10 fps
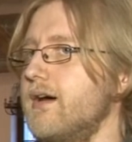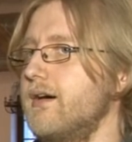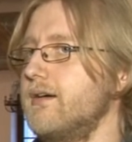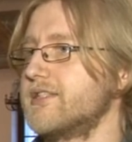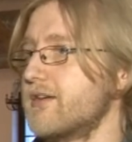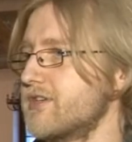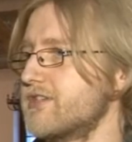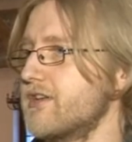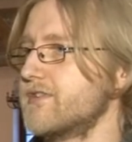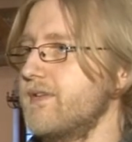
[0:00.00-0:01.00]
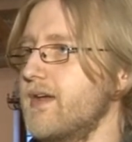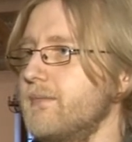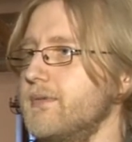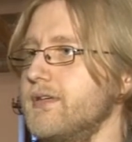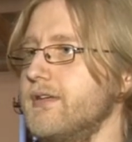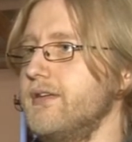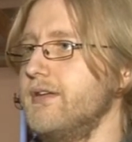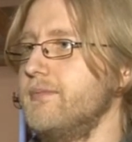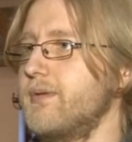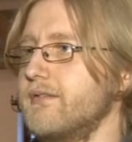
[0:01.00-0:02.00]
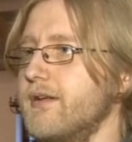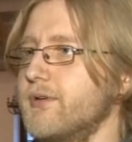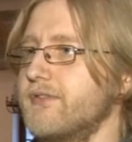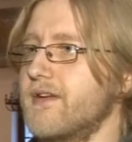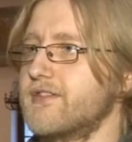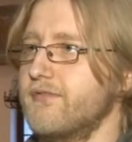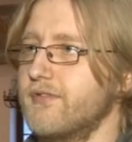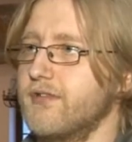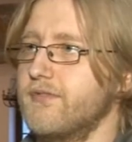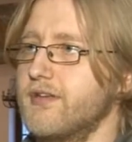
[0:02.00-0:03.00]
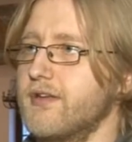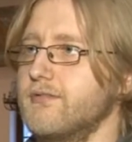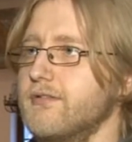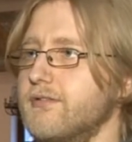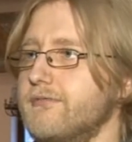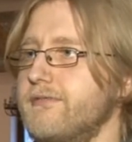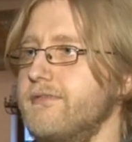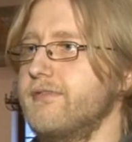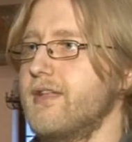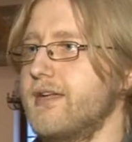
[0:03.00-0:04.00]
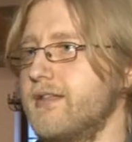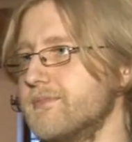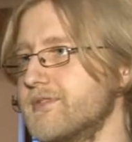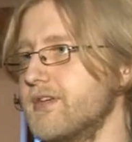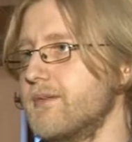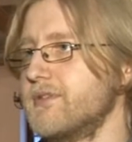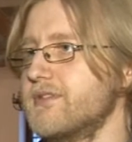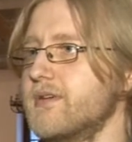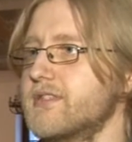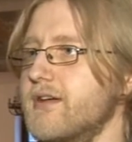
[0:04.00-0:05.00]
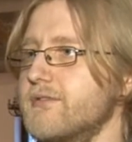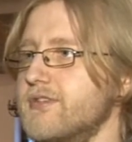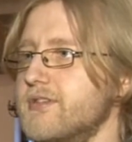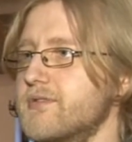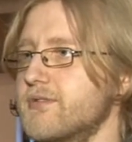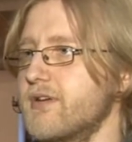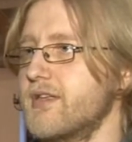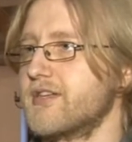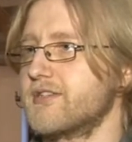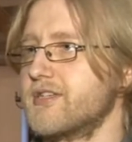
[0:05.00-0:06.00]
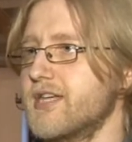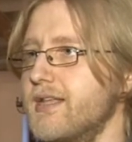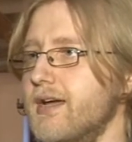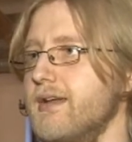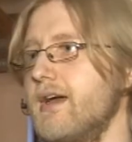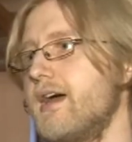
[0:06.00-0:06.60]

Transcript: E, cały czas się rozwijamy i planujemy otwarcie dwóch nowych kierunków. Na jednym z nich będziemy kształcić przyszłych rycerzy Jedi.